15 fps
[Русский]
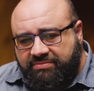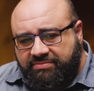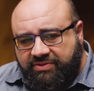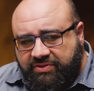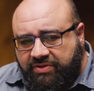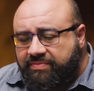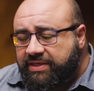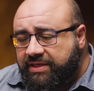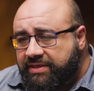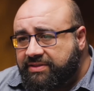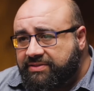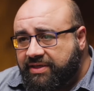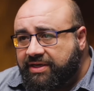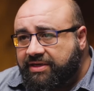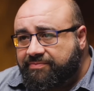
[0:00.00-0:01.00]
Здесь есть
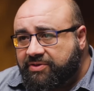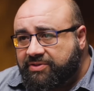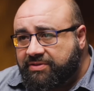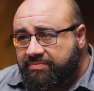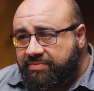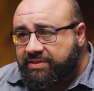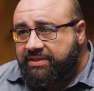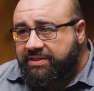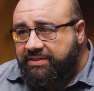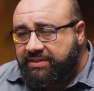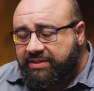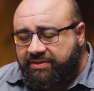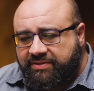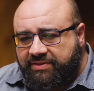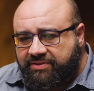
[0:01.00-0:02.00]
много удивительных
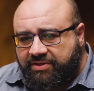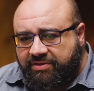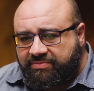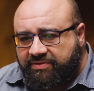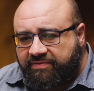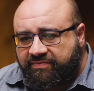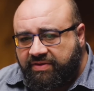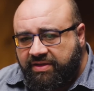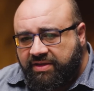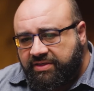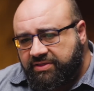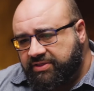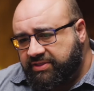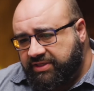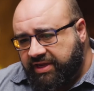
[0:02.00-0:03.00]
возможностей со стороны
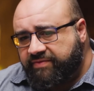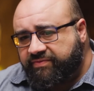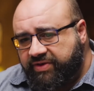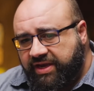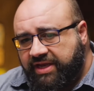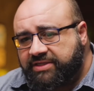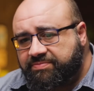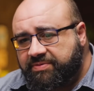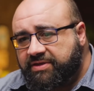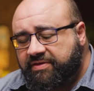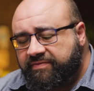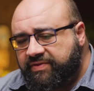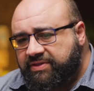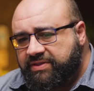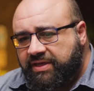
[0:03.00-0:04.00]
разных аспектов
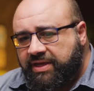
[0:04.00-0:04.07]
ислама.